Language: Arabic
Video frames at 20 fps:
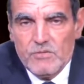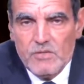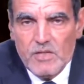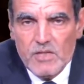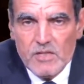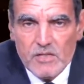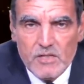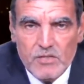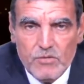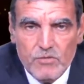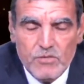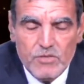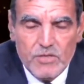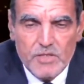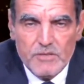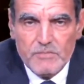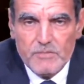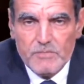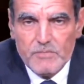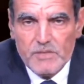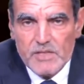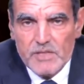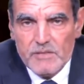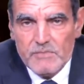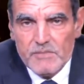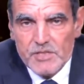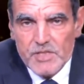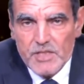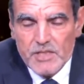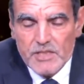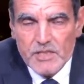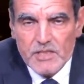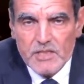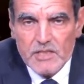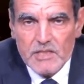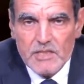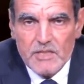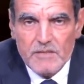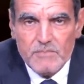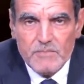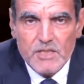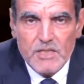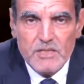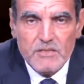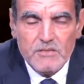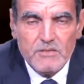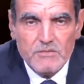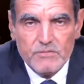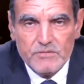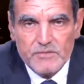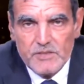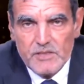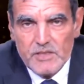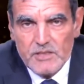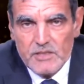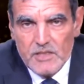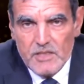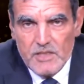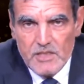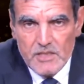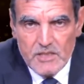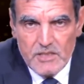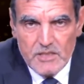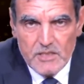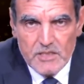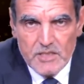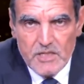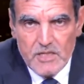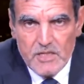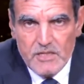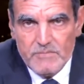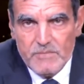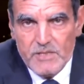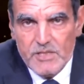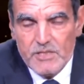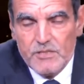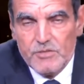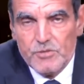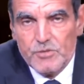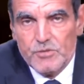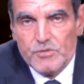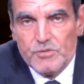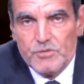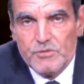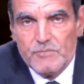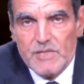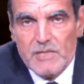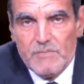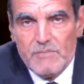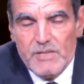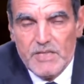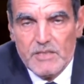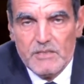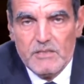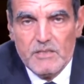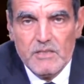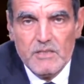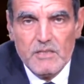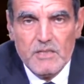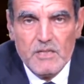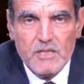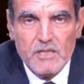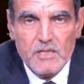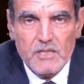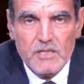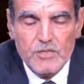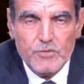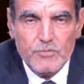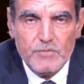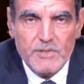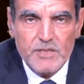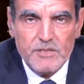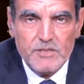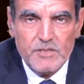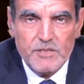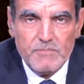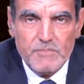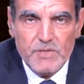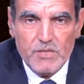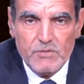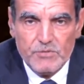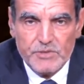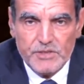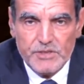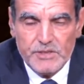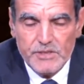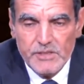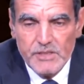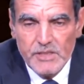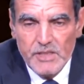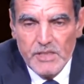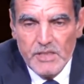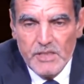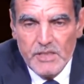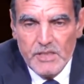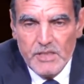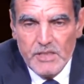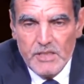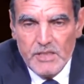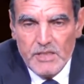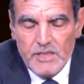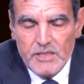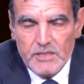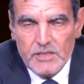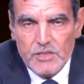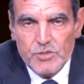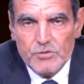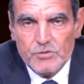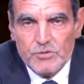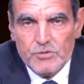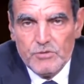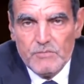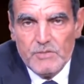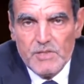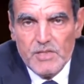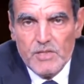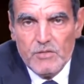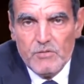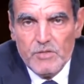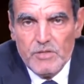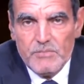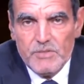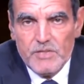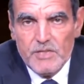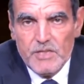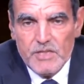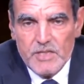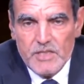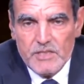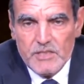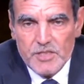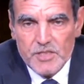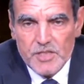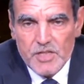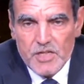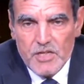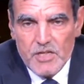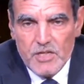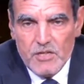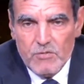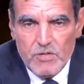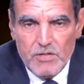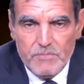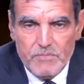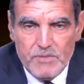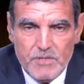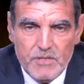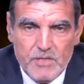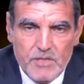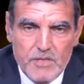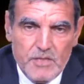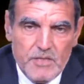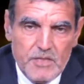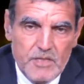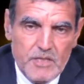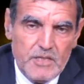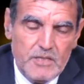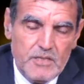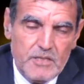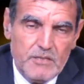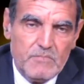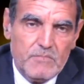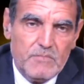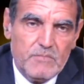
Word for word: حلقة أخرى من برنامج حقيقة الأمراض في هذه الحلقة نتكلم عن جرثومة المعدة الهيليكوباكتير بايلوري هذه الجرثومة اللولبية هي عندها شكل لولبي يعني هذه